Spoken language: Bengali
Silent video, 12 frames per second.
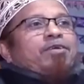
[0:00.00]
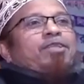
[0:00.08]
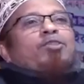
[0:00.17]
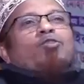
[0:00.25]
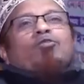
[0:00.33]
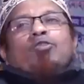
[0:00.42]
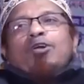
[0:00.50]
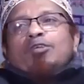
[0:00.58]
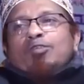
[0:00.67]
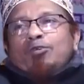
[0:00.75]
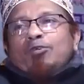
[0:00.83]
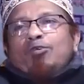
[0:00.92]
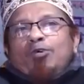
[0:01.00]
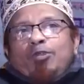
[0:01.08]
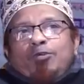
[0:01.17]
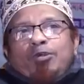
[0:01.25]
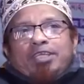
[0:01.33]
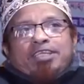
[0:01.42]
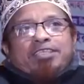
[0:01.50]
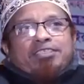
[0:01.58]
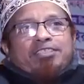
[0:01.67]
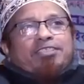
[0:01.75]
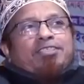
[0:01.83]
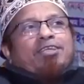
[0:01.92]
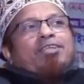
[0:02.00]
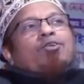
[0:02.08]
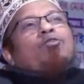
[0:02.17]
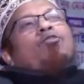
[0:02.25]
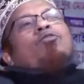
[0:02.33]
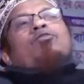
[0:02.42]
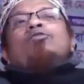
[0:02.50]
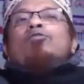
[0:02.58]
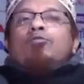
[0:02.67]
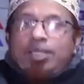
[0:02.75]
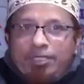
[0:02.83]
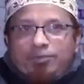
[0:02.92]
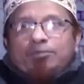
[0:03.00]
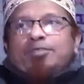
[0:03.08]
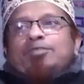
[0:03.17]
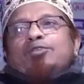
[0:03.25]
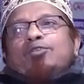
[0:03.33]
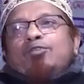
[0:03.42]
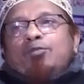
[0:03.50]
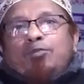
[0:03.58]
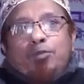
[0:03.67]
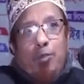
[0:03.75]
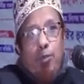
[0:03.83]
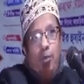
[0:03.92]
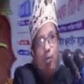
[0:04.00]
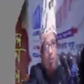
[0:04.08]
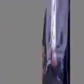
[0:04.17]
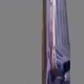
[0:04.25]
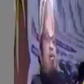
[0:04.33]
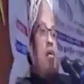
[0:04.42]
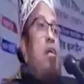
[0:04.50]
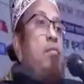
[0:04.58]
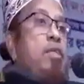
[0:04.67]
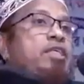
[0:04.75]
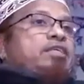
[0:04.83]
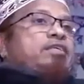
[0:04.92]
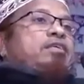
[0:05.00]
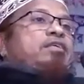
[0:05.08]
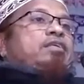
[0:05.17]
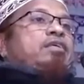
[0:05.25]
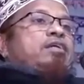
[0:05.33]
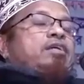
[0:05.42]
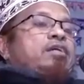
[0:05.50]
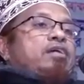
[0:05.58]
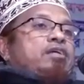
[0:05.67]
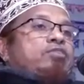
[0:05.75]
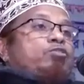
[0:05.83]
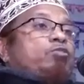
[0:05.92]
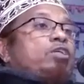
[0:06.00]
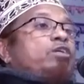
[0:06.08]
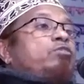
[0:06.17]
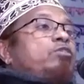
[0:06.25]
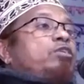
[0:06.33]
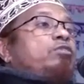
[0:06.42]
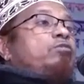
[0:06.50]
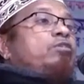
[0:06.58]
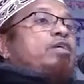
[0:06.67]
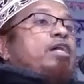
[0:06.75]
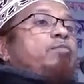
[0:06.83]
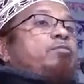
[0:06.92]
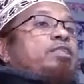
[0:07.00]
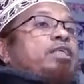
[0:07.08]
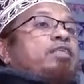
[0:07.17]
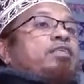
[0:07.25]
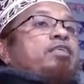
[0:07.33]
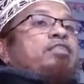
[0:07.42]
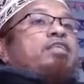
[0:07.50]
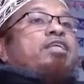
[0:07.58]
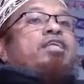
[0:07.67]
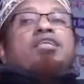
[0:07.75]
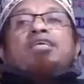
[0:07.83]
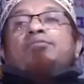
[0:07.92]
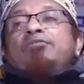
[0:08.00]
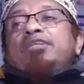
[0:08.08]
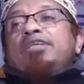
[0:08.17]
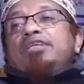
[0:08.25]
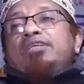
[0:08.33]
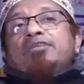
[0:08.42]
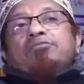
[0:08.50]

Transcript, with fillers: মানে তোরাও যখন গরু হয়ে গেছিস তাহলে গরুর টোনাই তোদের জন্য উপযুক্ত আমাদের তথাকথিত আমরা তাদেরকে শিক্ষিতা বলি